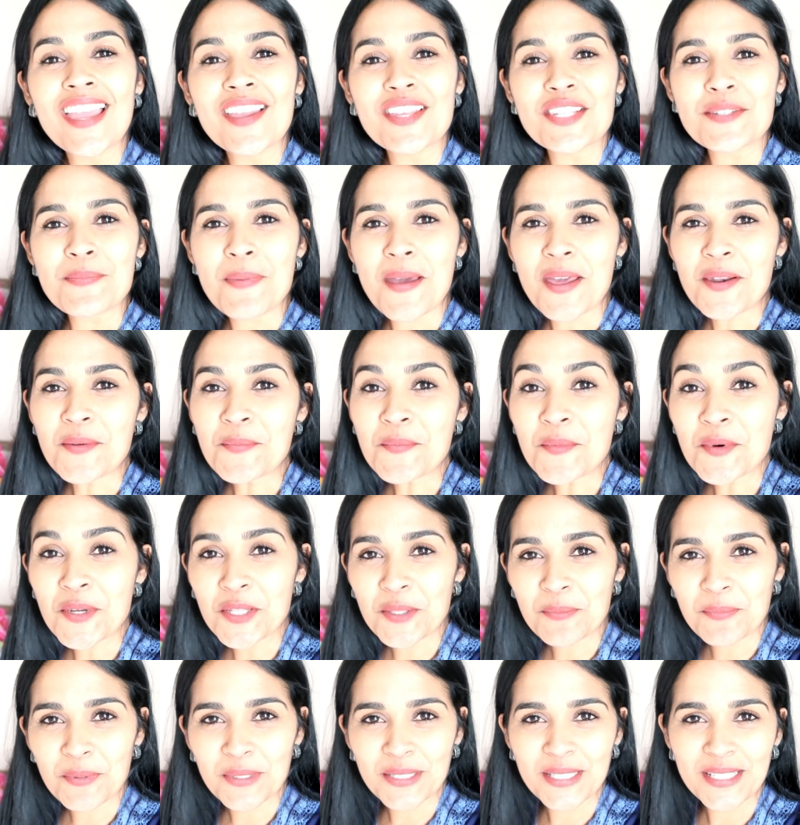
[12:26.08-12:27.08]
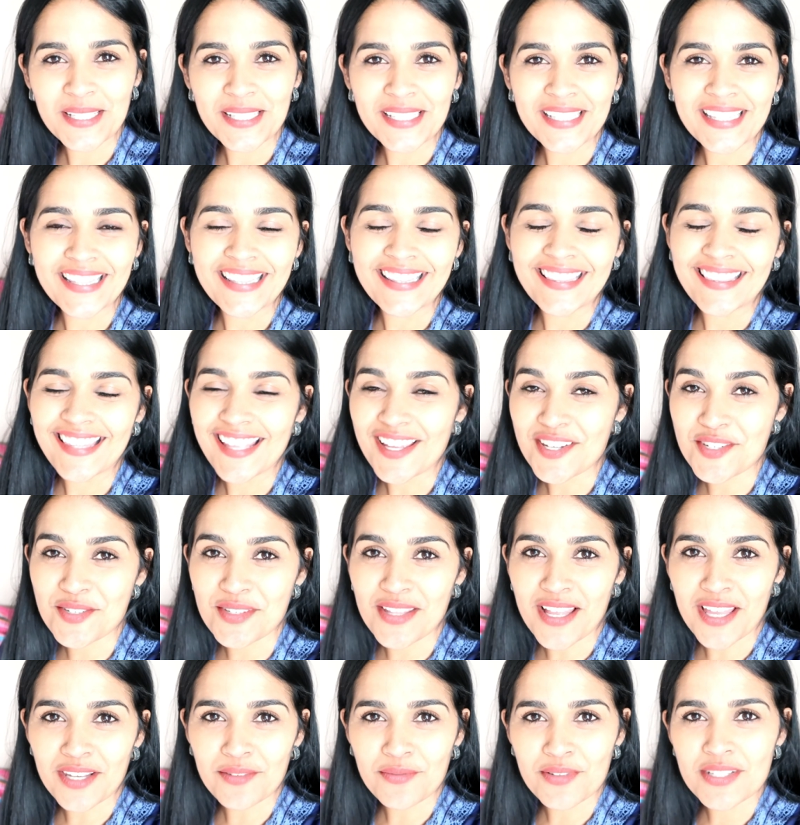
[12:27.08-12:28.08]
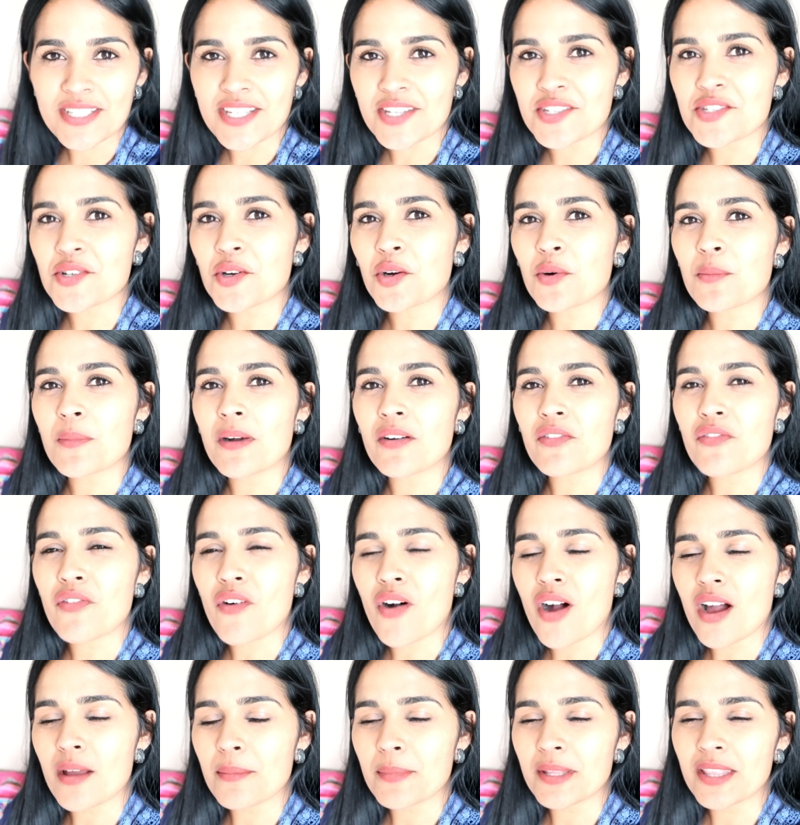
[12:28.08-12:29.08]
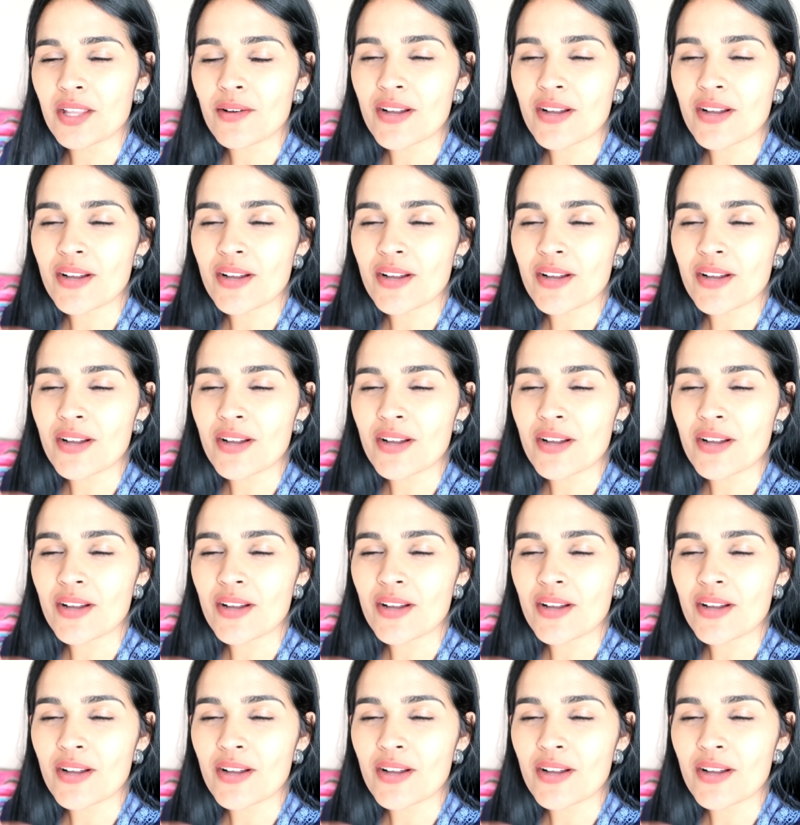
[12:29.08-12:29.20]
Eu espero muito poder ter ajudado vocês de alguma forma.